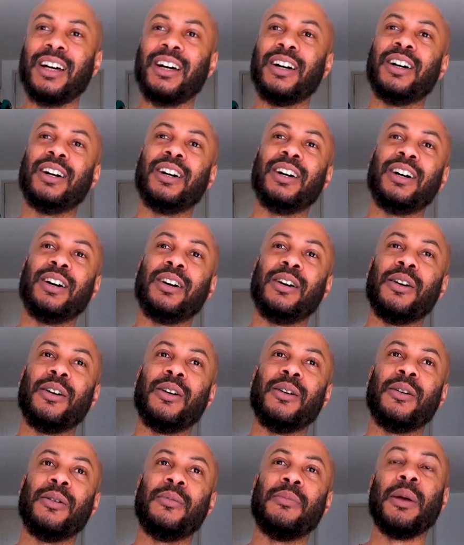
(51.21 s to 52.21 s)

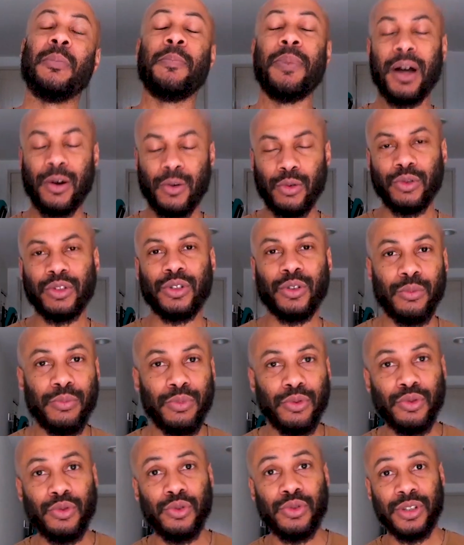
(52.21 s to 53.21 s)
Euh, mais par contre, en
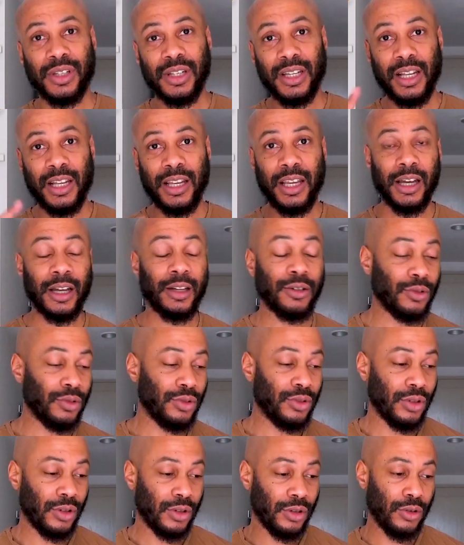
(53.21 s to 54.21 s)
bonus, il y a
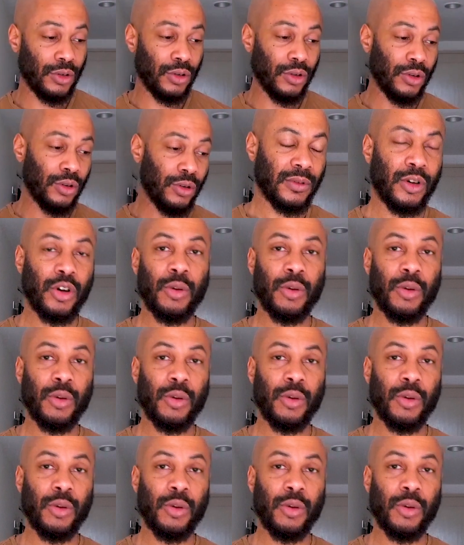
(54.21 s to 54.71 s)
dedans euh,